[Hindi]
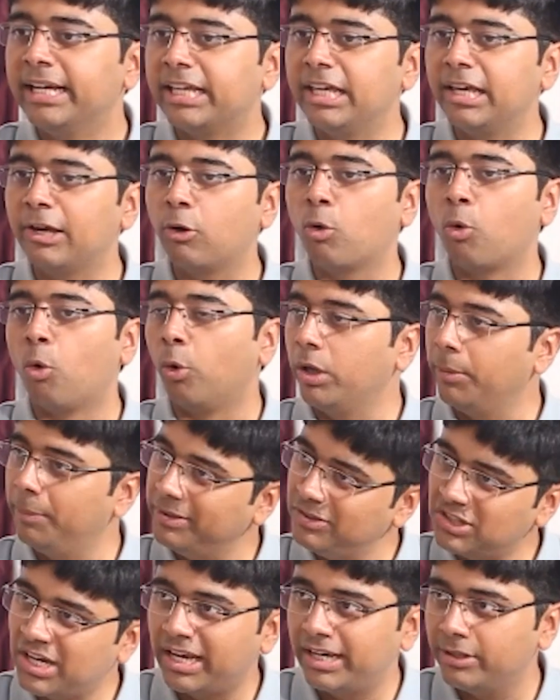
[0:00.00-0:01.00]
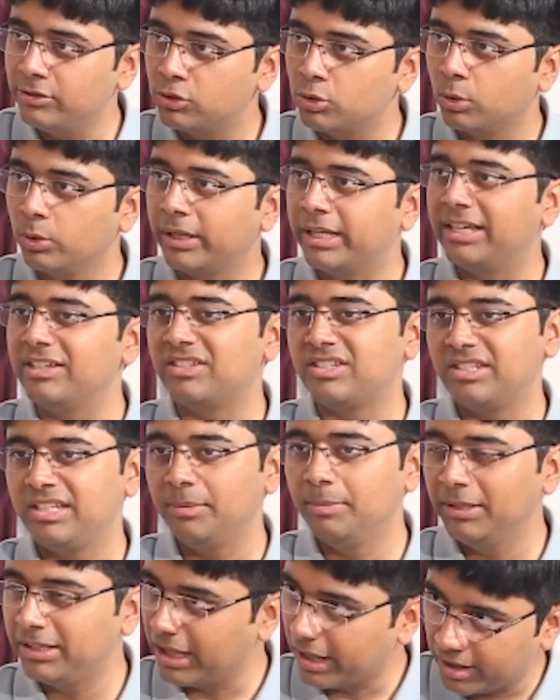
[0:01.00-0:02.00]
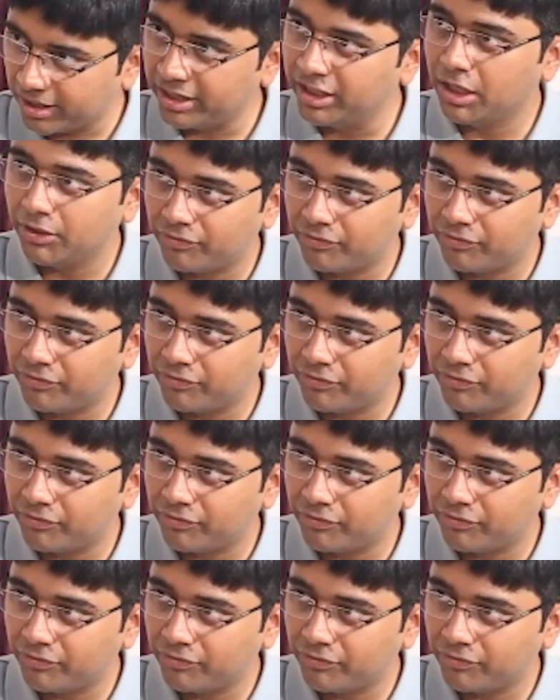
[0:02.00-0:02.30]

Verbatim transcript: कि कोई भी चैलेंज हो किसी भी तरह की